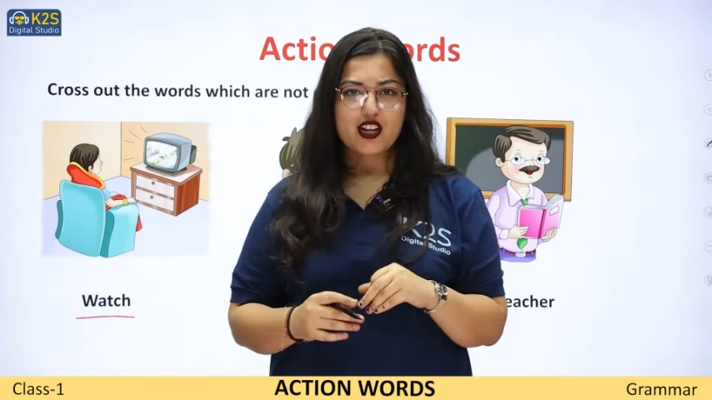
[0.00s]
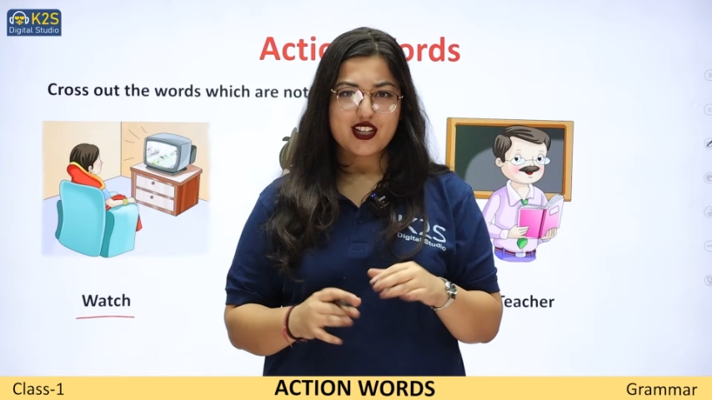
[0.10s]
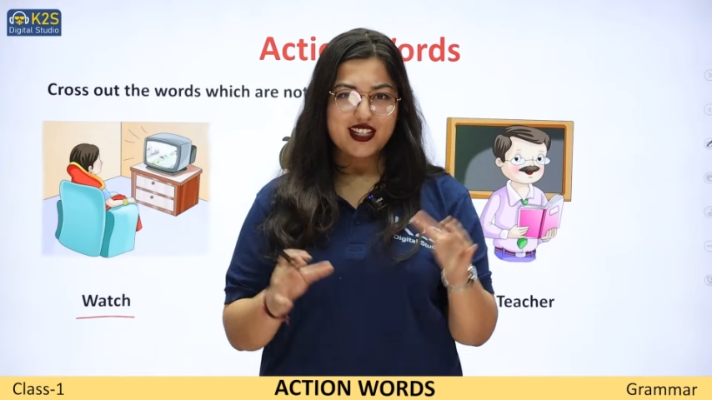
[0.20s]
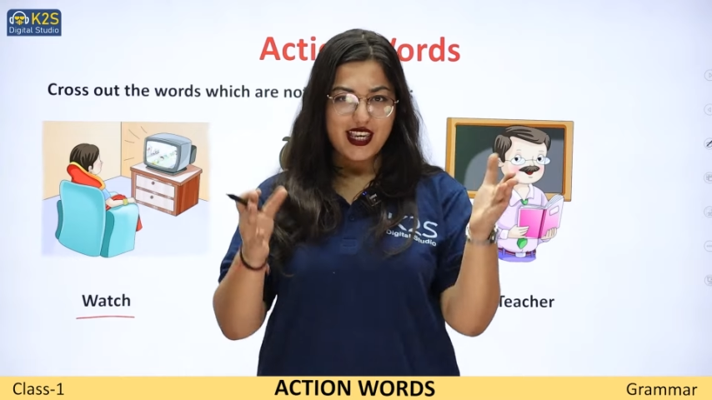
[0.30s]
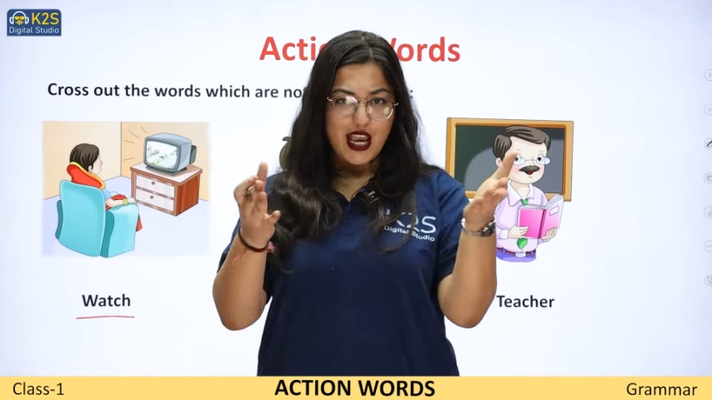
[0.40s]

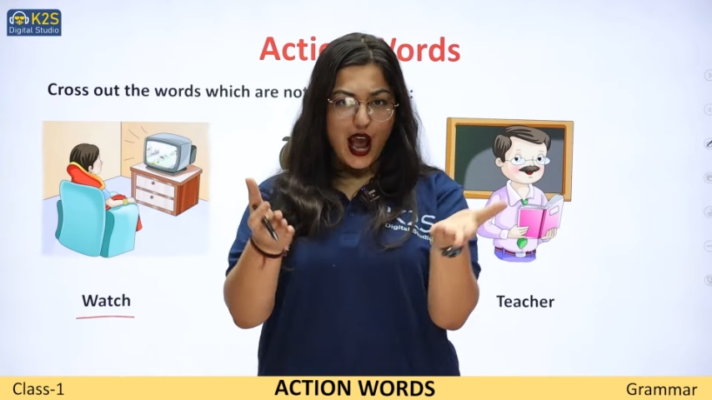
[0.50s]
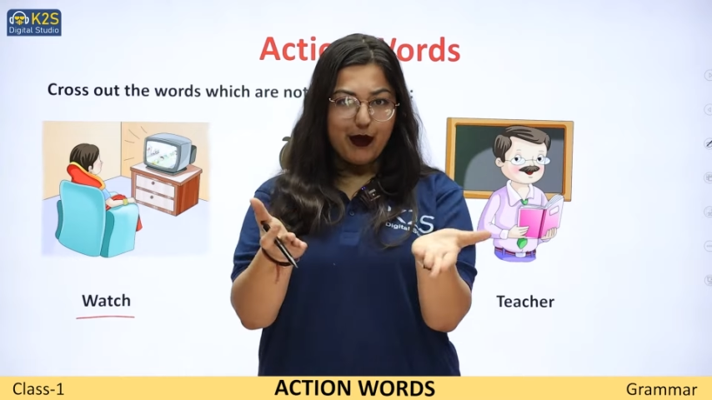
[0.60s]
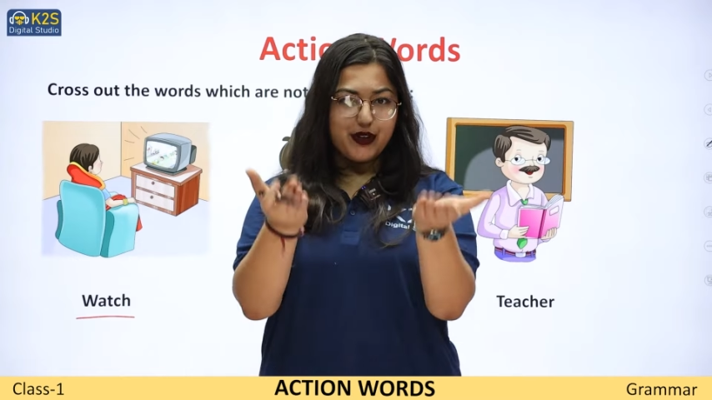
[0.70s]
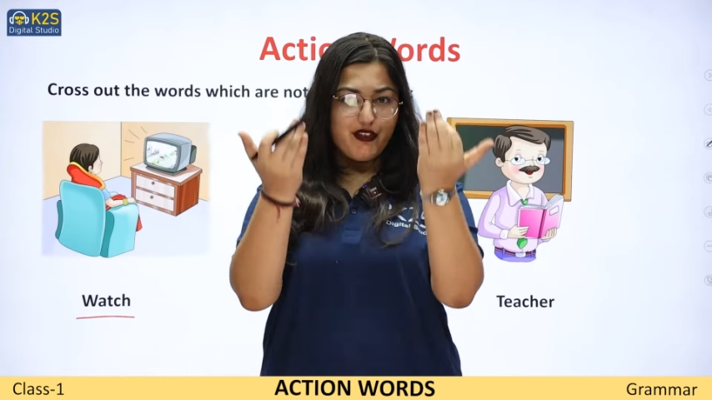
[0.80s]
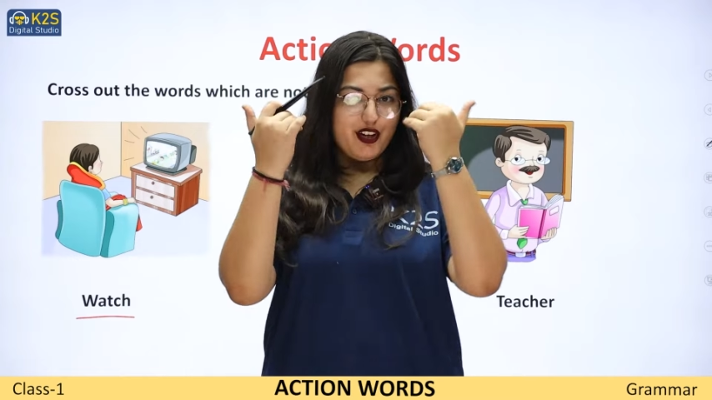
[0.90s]
जैसे कि
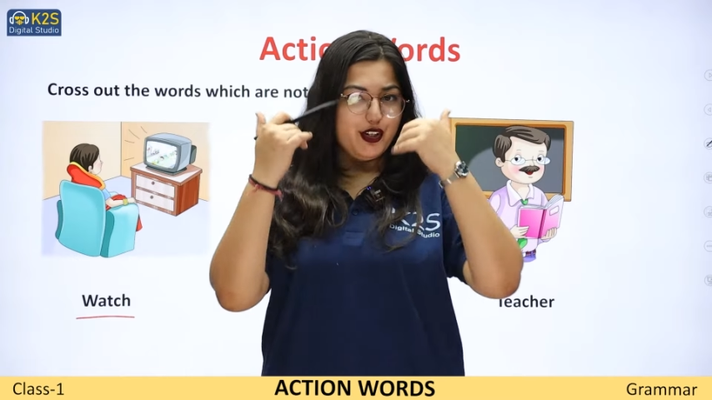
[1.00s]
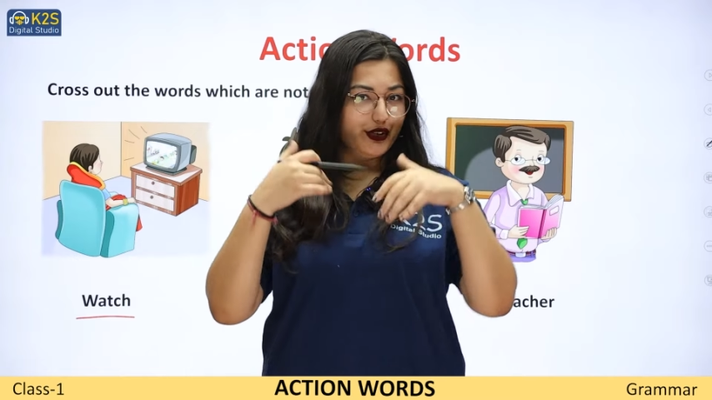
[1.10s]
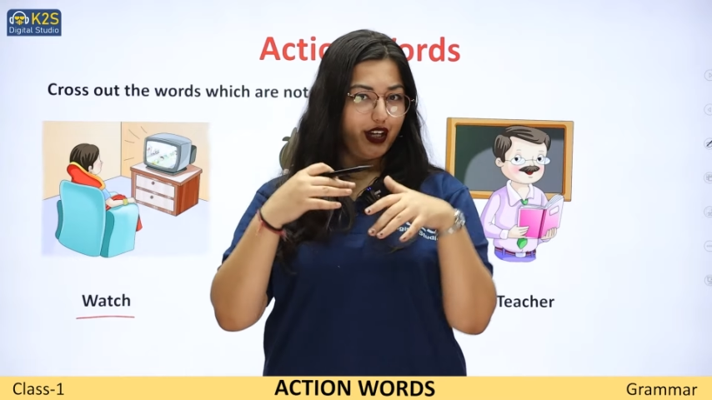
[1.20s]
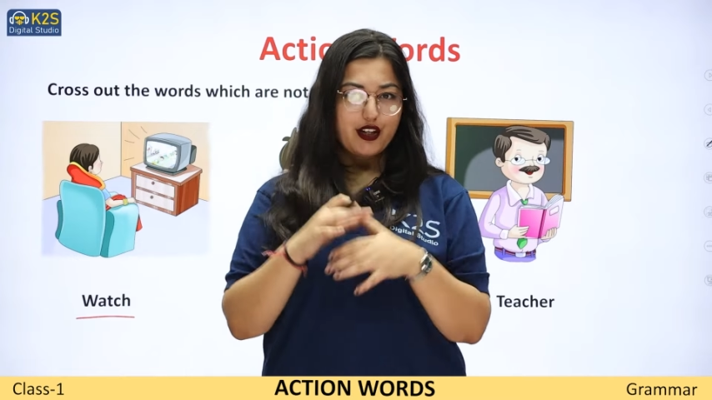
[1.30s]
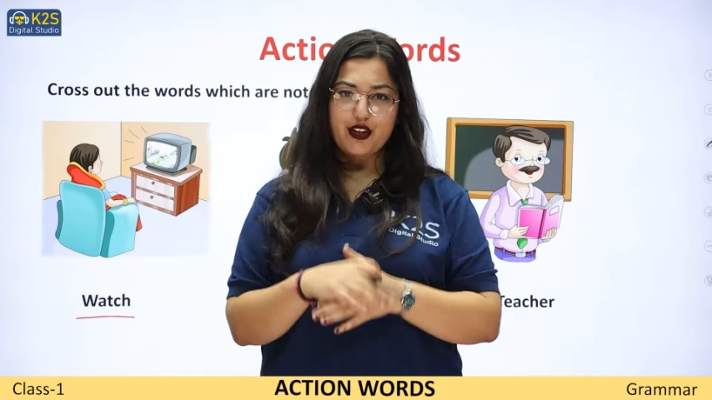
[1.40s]
आप ये
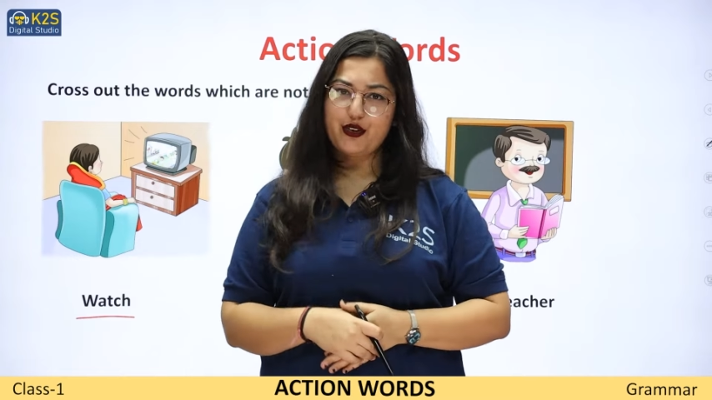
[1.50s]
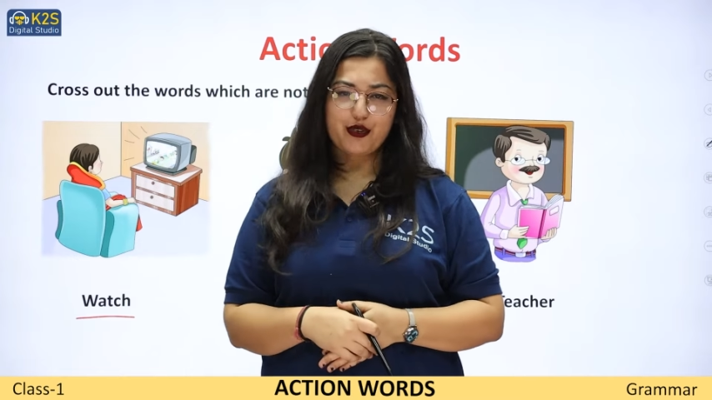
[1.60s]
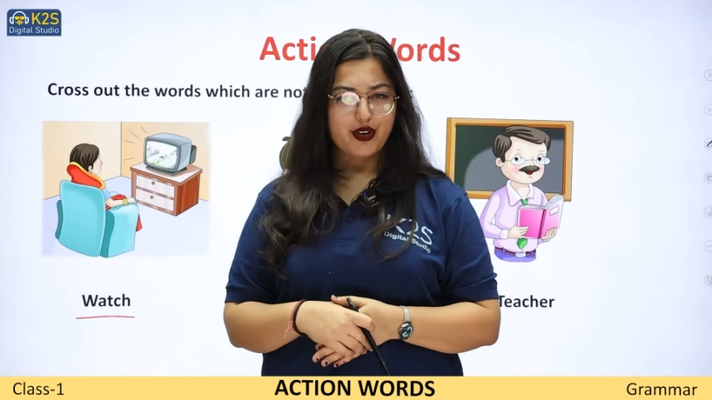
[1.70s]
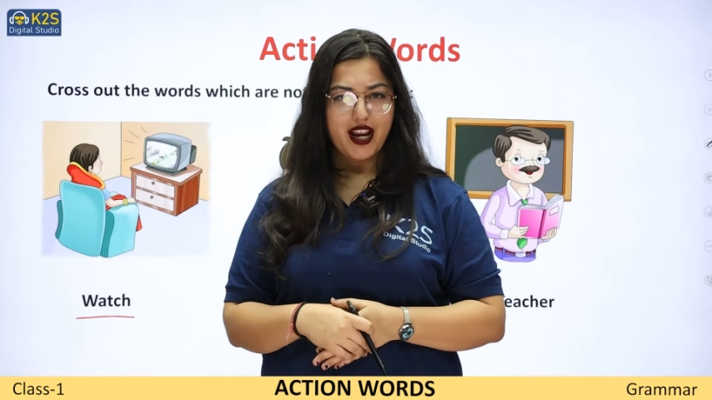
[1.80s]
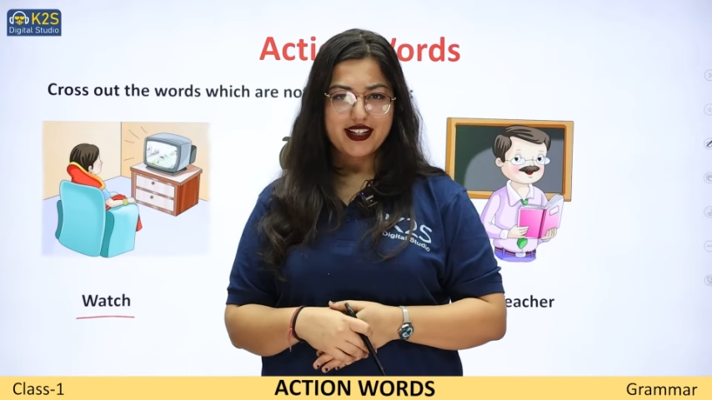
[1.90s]
वीडियो देख रहे
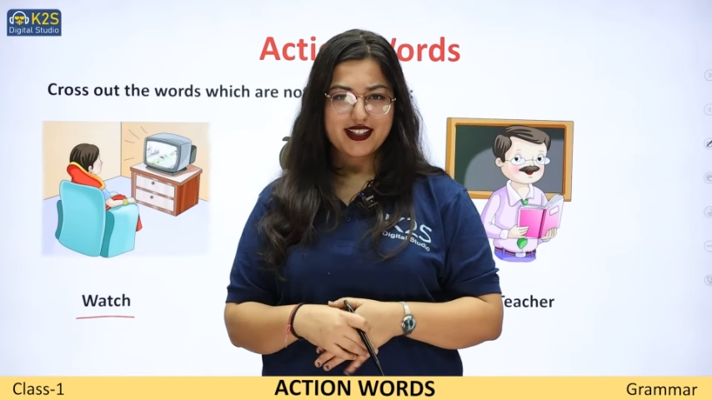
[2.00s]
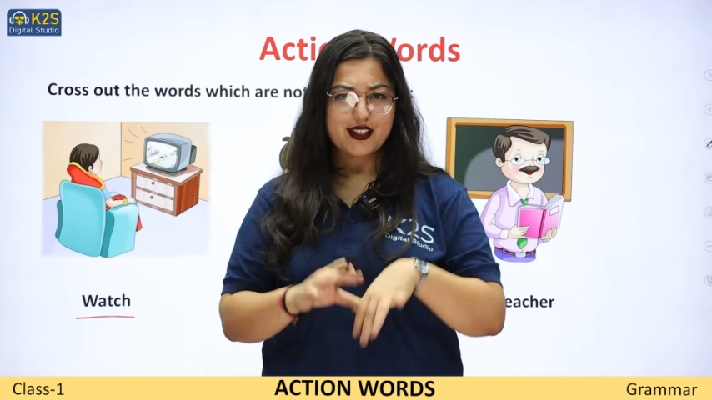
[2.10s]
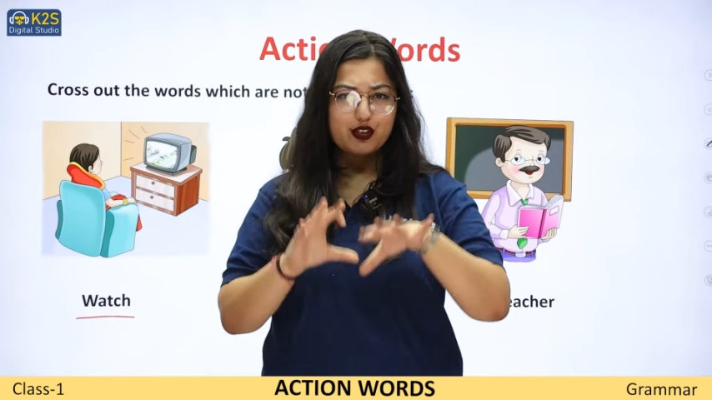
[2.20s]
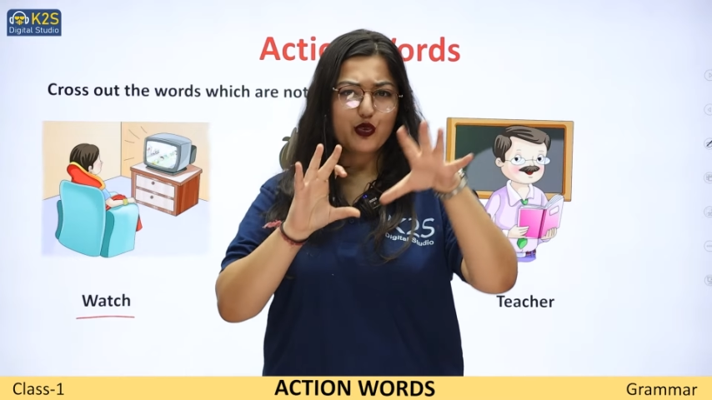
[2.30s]
हो राइट